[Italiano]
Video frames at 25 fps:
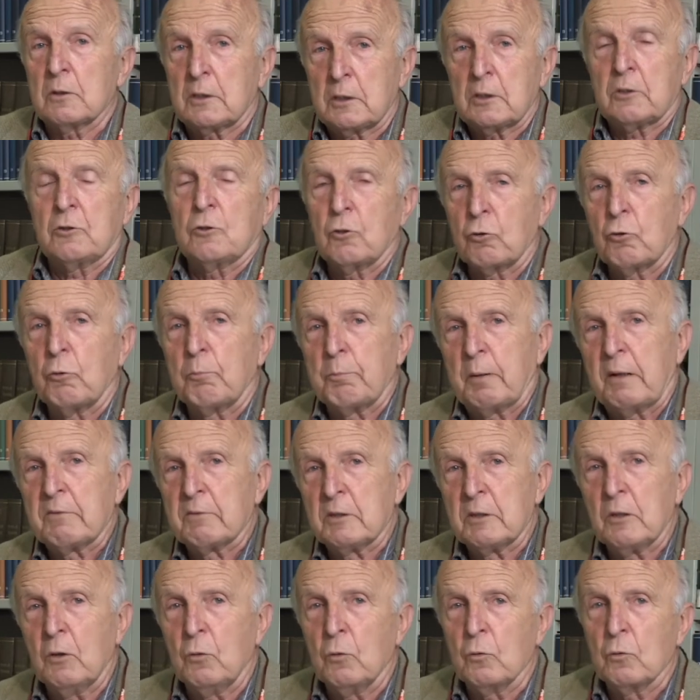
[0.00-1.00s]
che si occupava
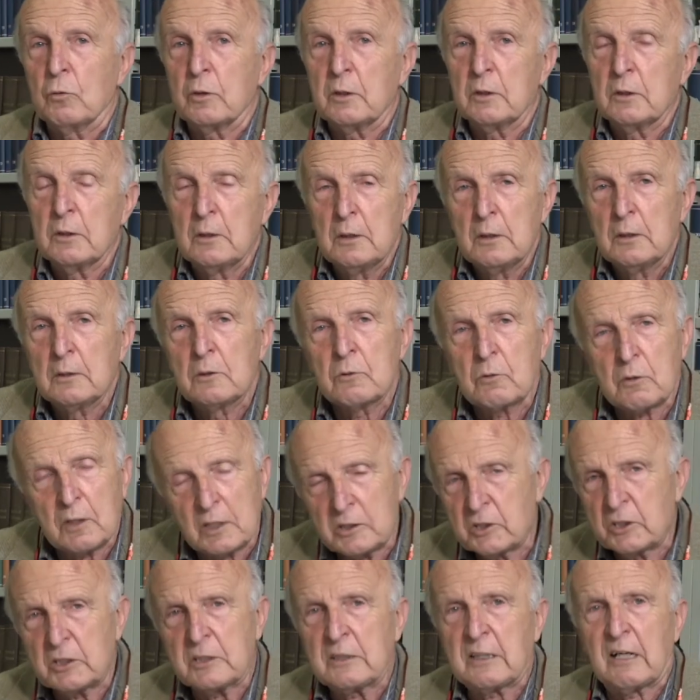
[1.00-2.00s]
di lui, non
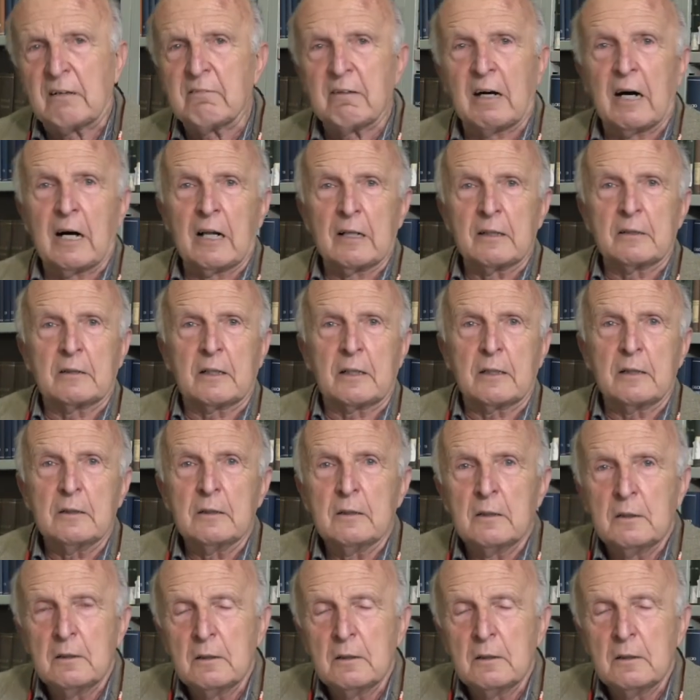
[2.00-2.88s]
accettava altri,